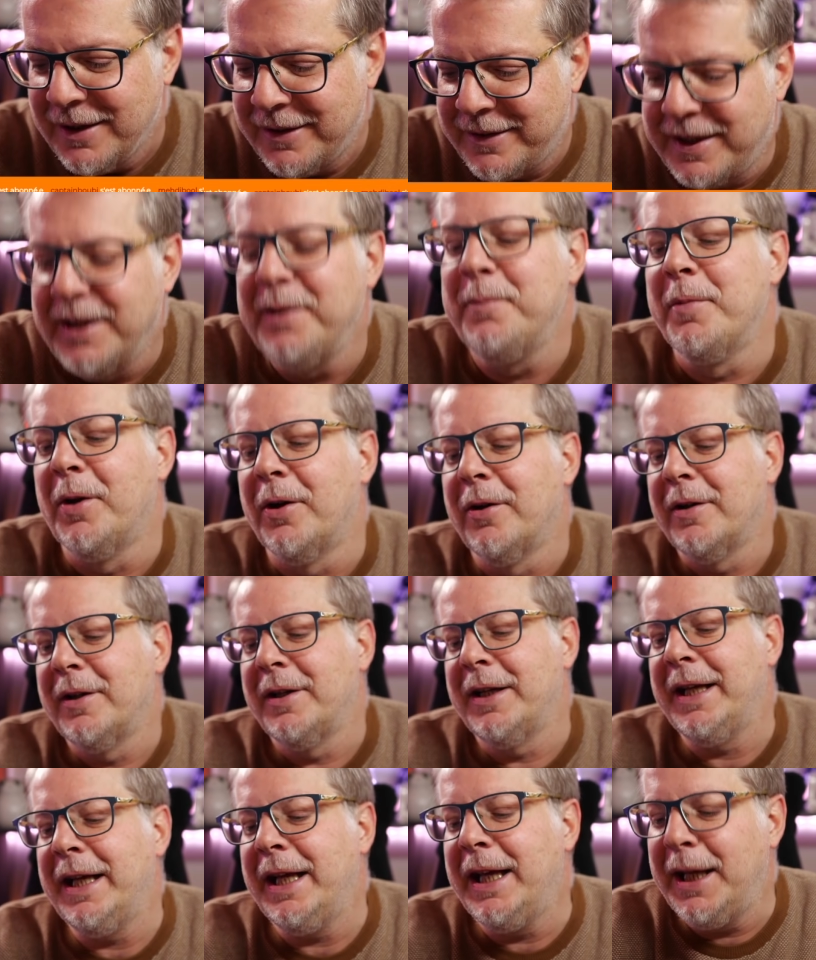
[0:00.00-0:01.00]
Tim
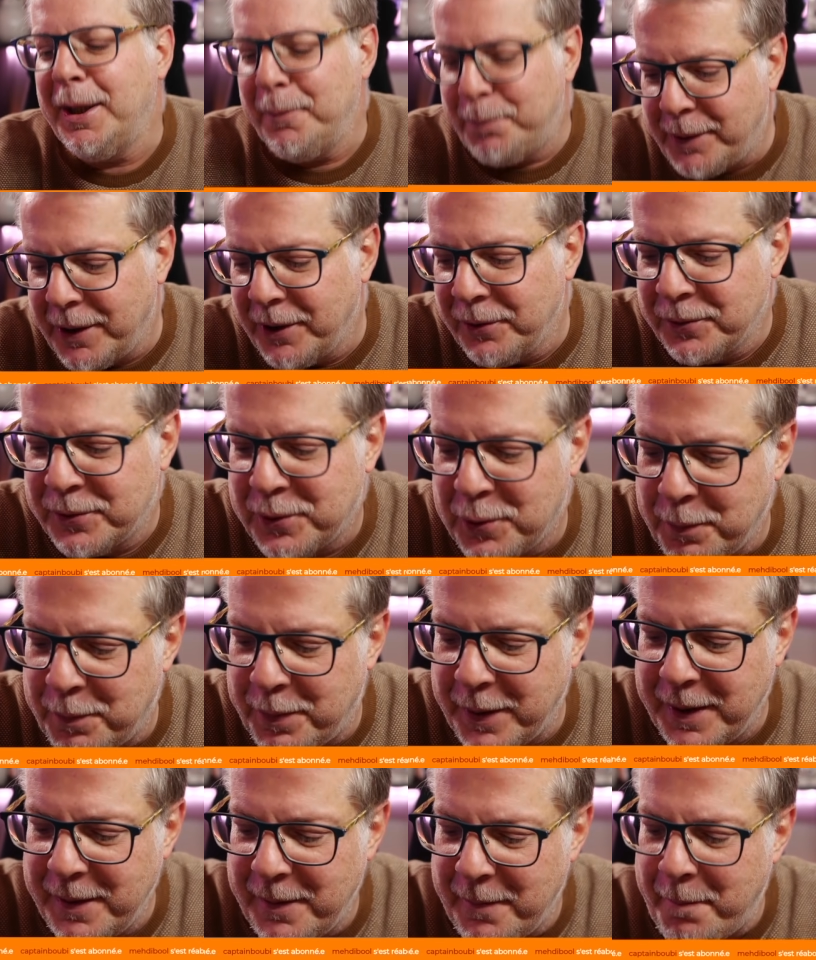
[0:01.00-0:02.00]
est
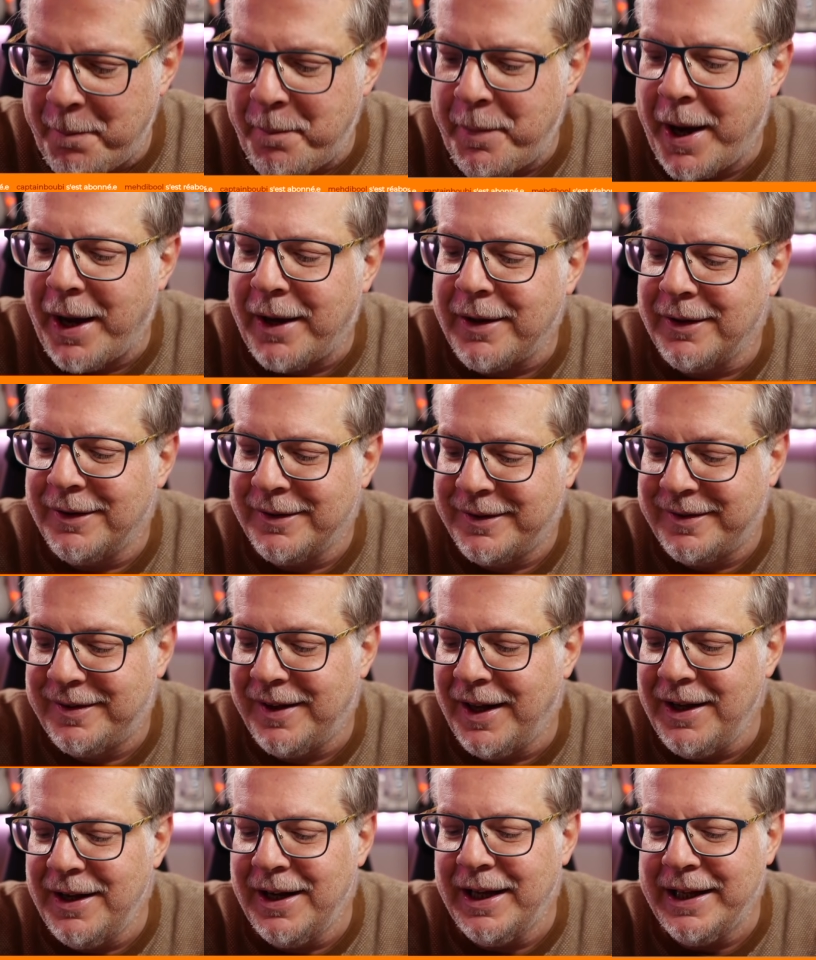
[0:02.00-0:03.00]
préoccupé par
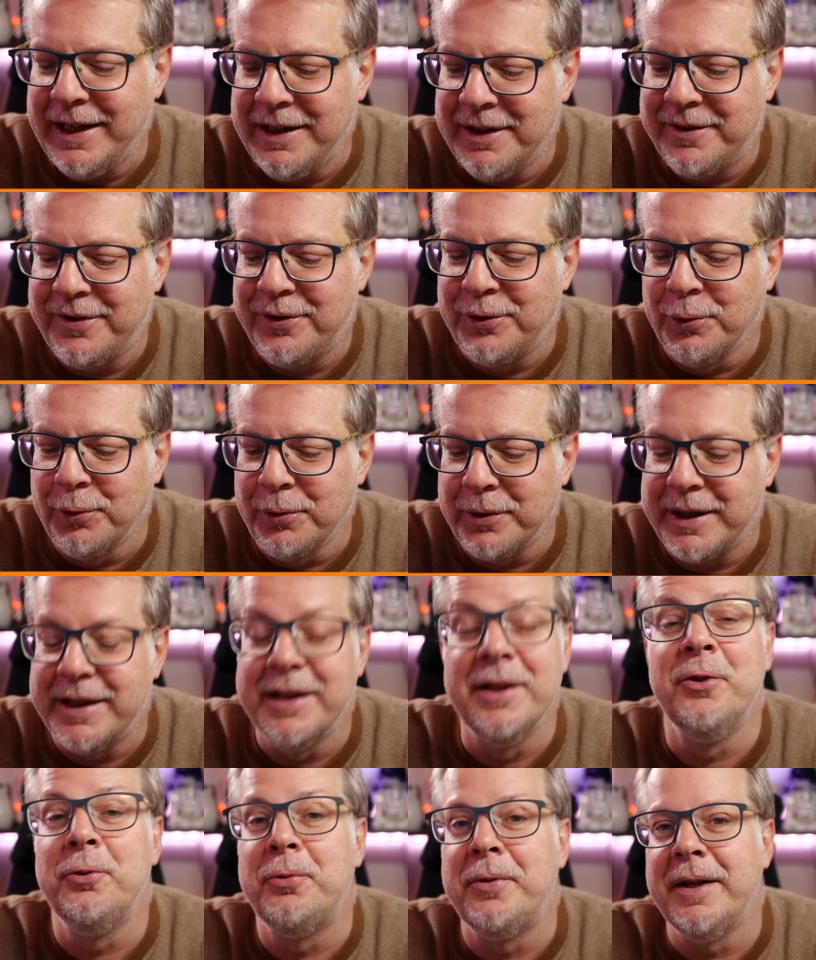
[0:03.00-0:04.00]
celles et ceux qui
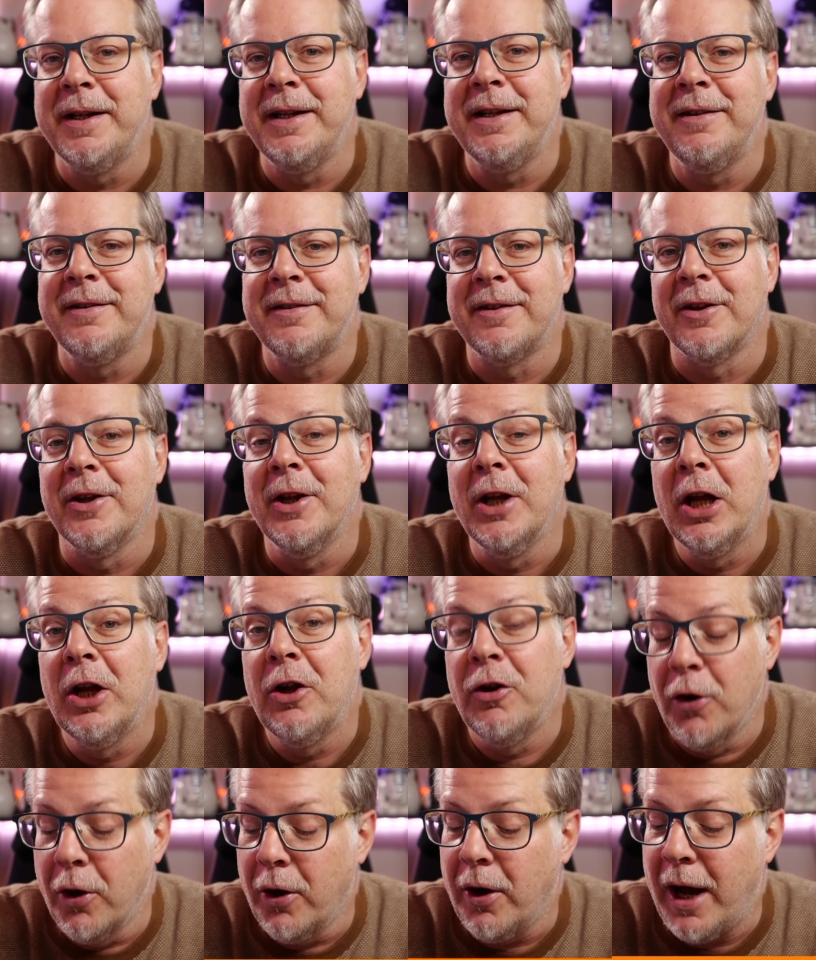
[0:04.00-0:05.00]
n'utilisent
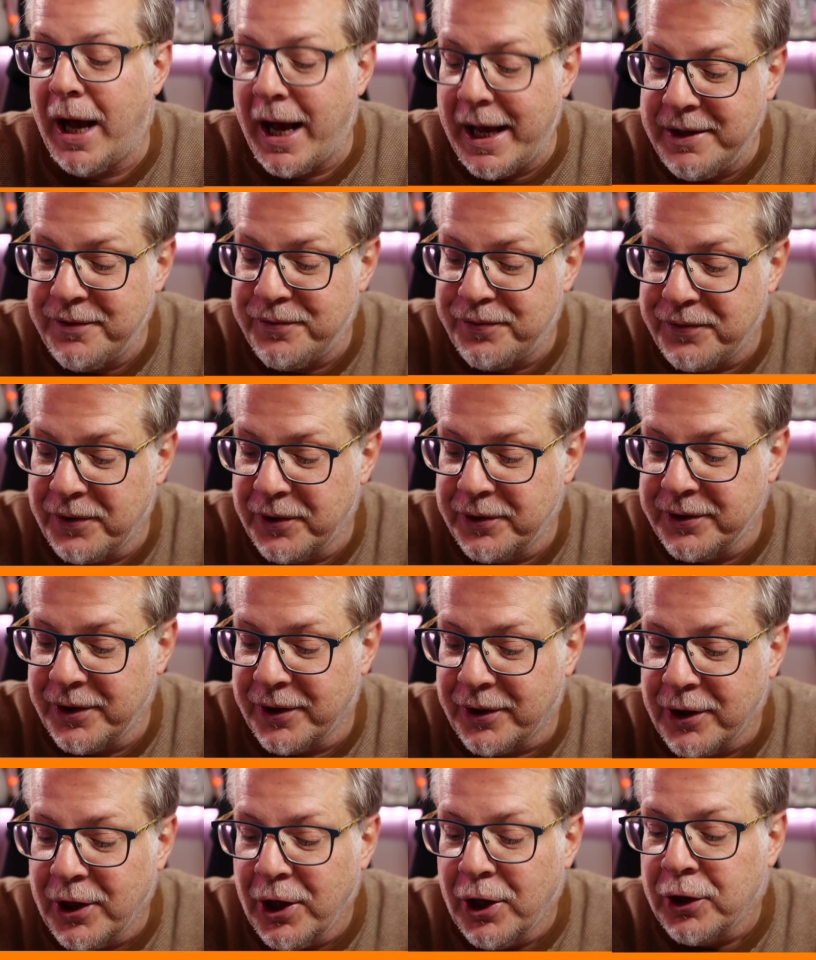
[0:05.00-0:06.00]
leur
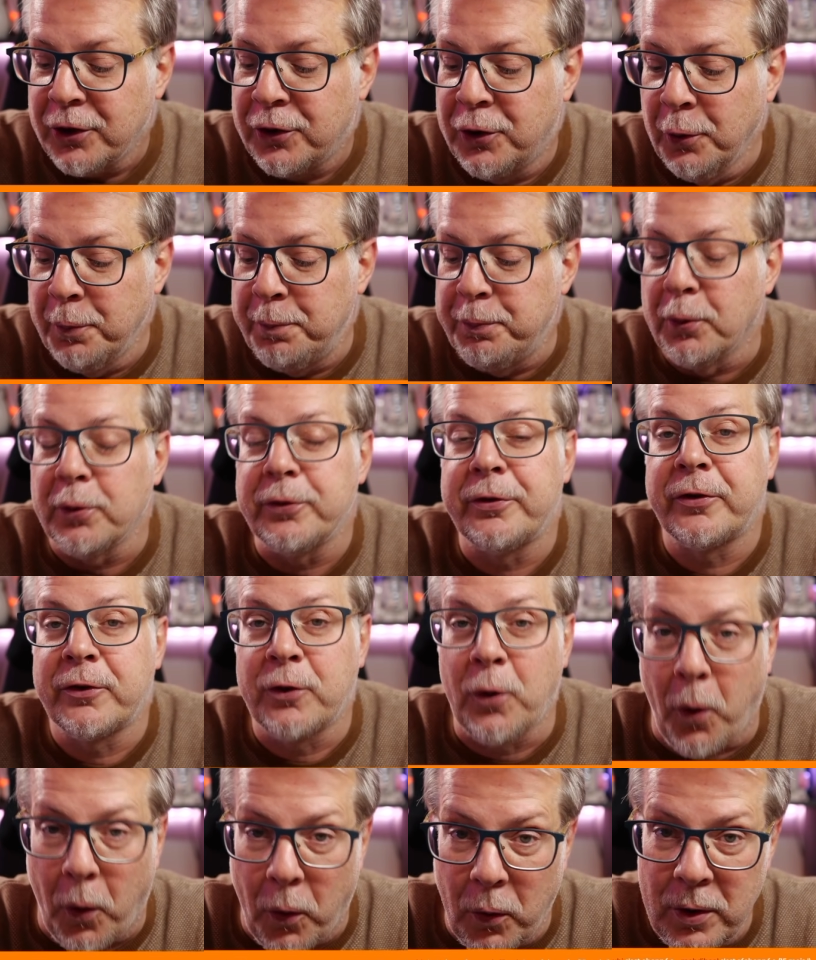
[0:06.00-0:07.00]
iPhone que pour
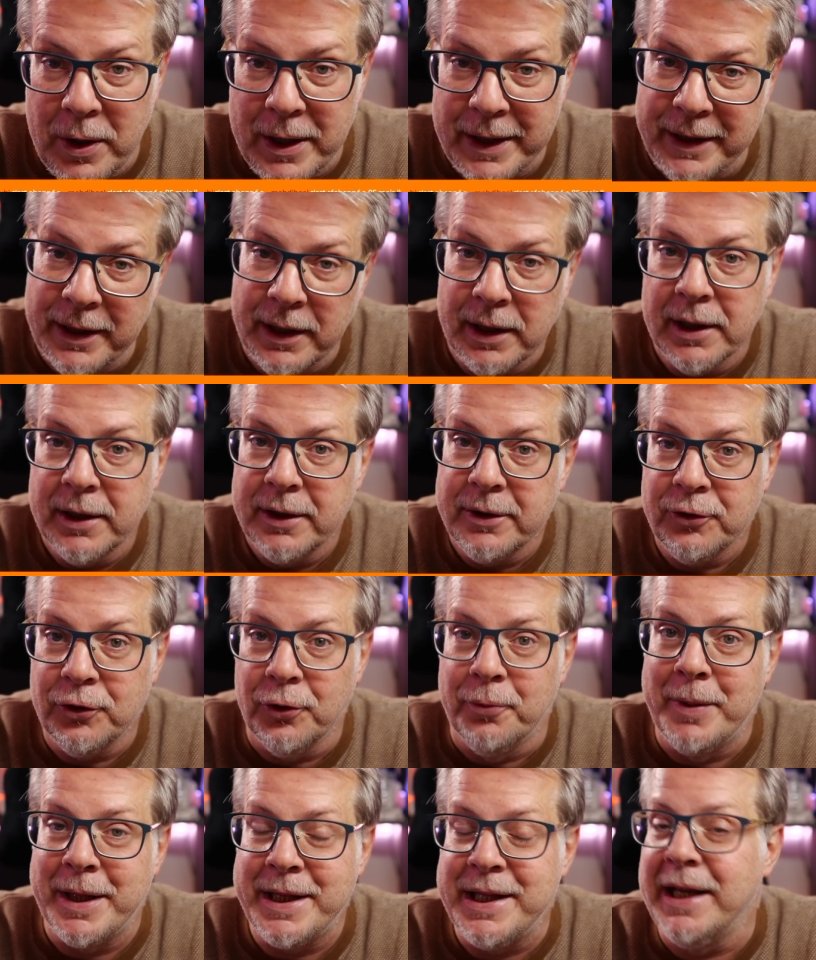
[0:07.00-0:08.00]
scroller de
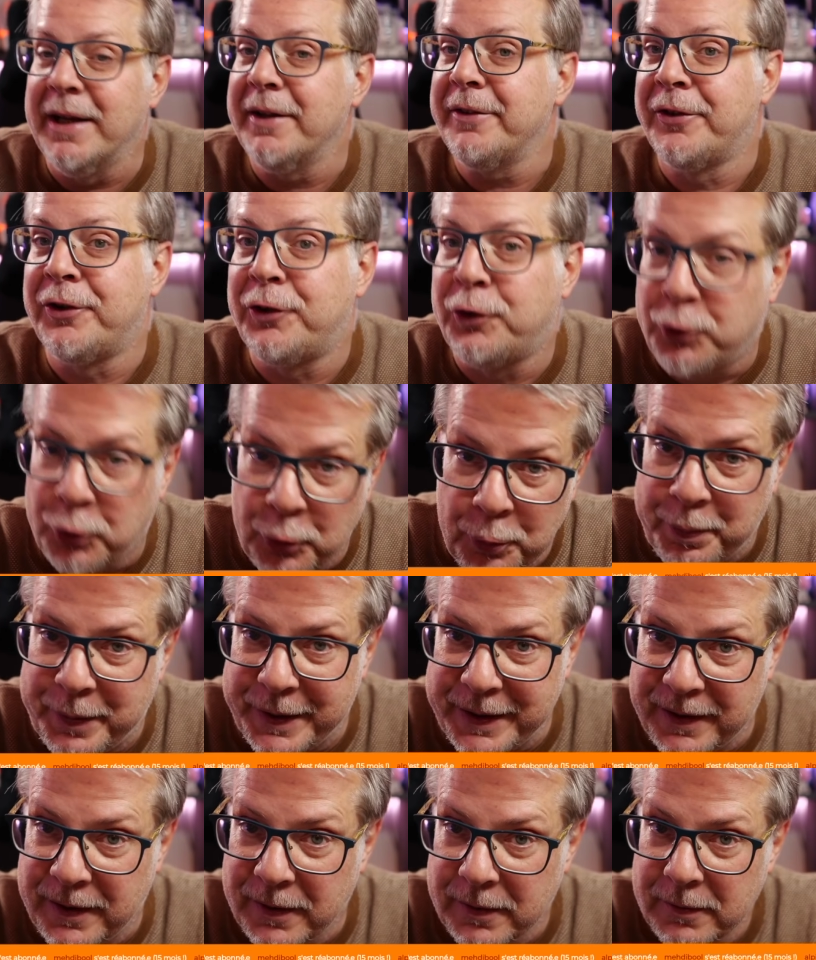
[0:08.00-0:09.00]
manière
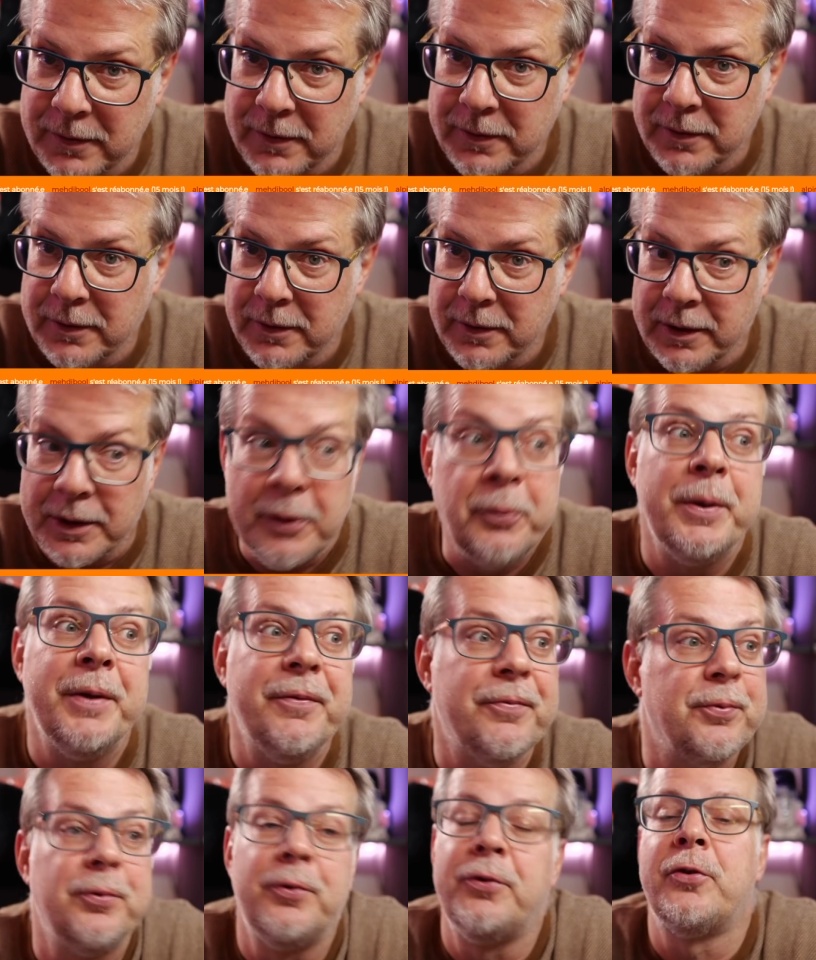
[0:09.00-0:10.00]
stupide. Et oui,
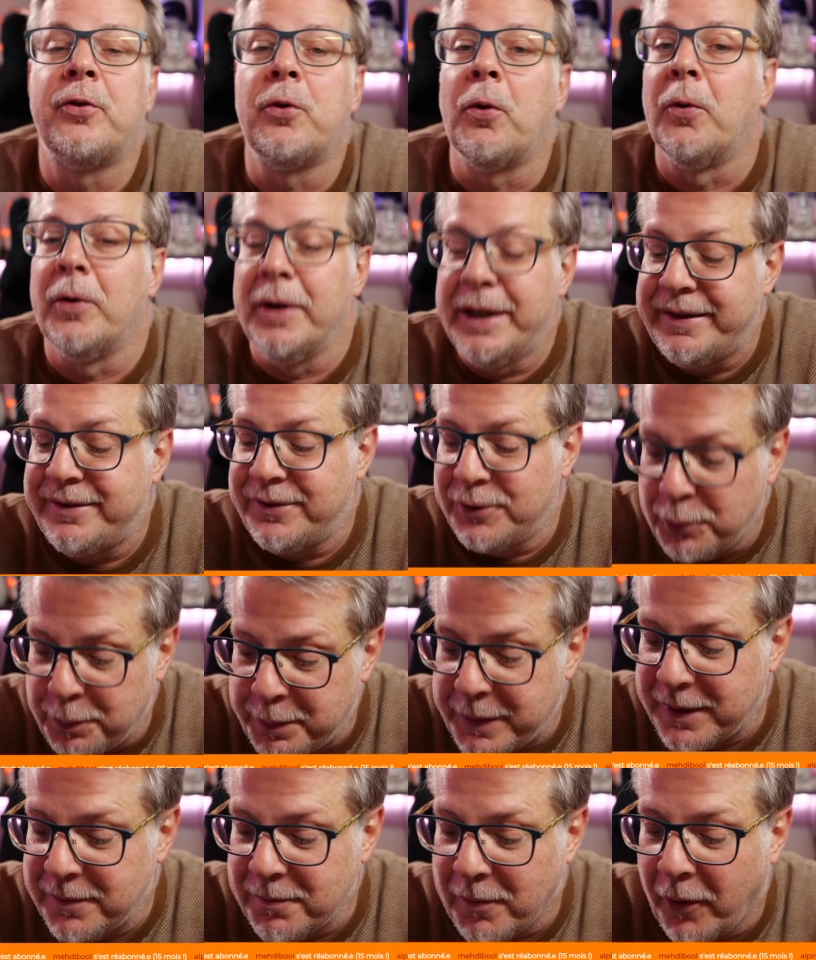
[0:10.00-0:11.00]
vous scrollez
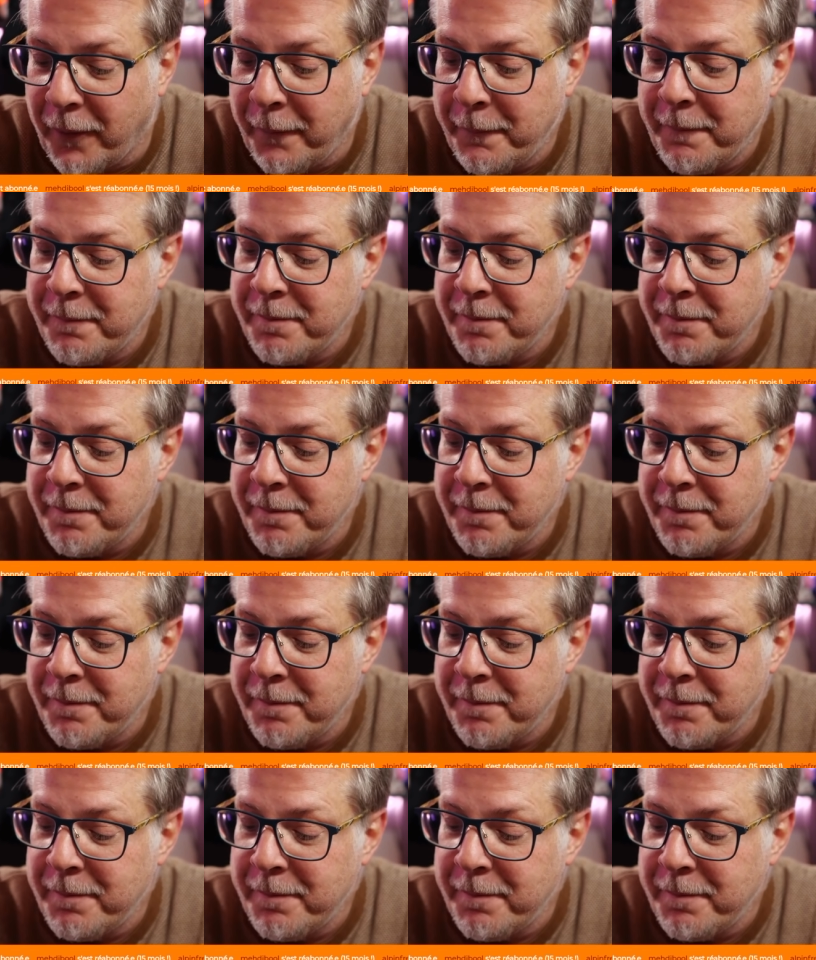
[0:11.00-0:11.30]
stupidement.